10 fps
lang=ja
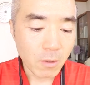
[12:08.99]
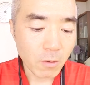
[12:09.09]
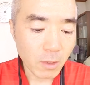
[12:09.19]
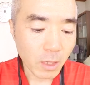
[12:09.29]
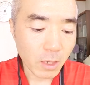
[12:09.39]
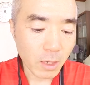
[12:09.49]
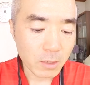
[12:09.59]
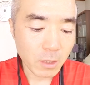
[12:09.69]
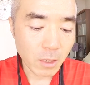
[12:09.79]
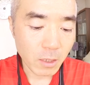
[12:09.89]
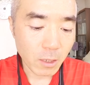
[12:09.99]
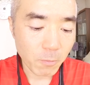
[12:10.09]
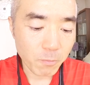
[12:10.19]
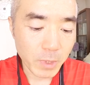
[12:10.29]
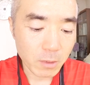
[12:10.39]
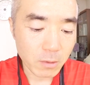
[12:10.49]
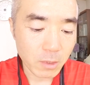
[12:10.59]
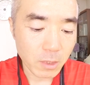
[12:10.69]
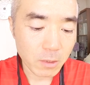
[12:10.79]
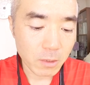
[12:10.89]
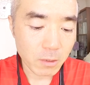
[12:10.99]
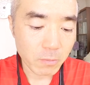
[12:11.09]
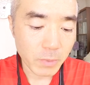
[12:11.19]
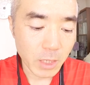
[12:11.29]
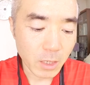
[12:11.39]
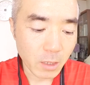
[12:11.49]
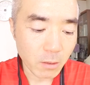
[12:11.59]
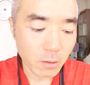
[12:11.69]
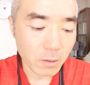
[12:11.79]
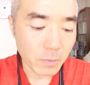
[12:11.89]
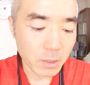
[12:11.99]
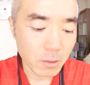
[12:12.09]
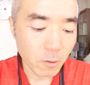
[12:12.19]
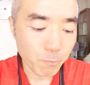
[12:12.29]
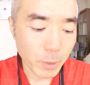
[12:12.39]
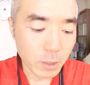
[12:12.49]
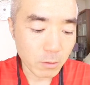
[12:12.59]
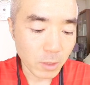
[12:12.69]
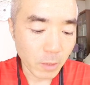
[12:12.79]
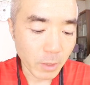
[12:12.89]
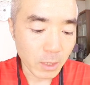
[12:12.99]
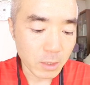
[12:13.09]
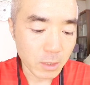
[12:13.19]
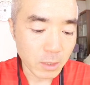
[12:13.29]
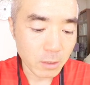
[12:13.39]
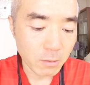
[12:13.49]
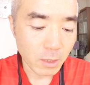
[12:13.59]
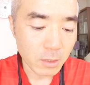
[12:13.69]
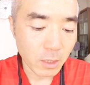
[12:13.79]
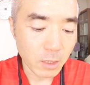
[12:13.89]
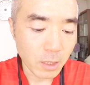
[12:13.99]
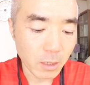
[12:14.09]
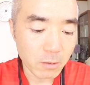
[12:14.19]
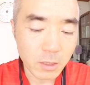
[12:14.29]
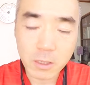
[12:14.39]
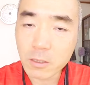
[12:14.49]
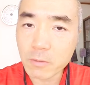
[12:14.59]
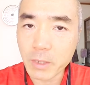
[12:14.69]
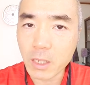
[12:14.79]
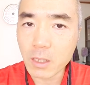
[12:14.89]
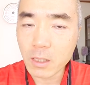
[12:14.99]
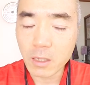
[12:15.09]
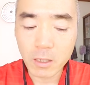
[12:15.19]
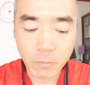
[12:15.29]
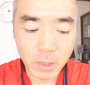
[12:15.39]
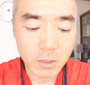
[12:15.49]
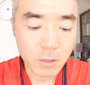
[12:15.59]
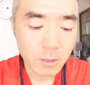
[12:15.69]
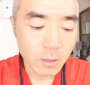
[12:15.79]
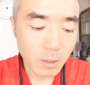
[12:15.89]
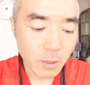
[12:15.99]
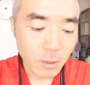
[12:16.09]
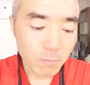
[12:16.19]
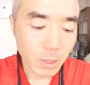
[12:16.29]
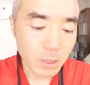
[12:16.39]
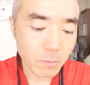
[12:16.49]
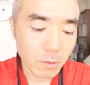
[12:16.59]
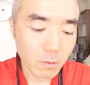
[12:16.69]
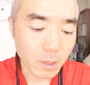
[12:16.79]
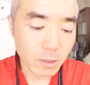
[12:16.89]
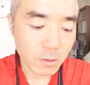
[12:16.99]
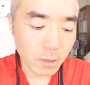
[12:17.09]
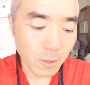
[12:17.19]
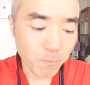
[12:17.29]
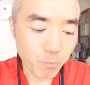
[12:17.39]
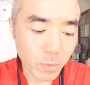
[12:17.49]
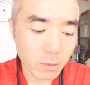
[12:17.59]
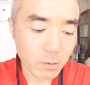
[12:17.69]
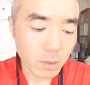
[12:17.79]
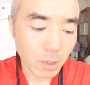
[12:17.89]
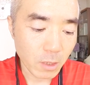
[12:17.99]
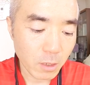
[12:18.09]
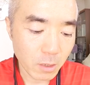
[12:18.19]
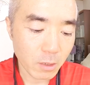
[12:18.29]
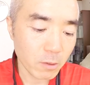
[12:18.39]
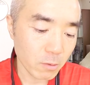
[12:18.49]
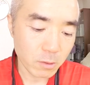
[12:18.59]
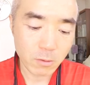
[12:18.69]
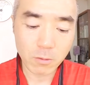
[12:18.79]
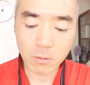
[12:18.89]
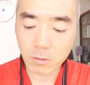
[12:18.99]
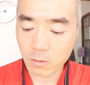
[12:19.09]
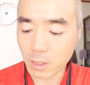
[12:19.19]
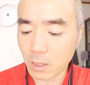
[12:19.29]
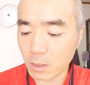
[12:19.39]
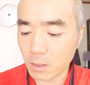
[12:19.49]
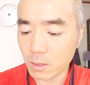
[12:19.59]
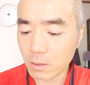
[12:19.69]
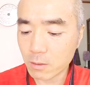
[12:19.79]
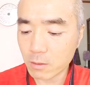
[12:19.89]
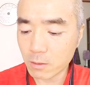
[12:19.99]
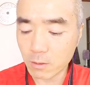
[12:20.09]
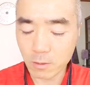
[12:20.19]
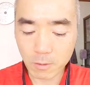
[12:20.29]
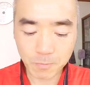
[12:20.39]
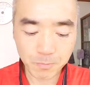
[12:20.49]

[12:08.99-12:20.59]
合計が1 8 2 0トル、水600のため、実質は1 2 2 0ミリになります。まあ、いつも通りですね。水が、今日はちょっと少ないかな。うん。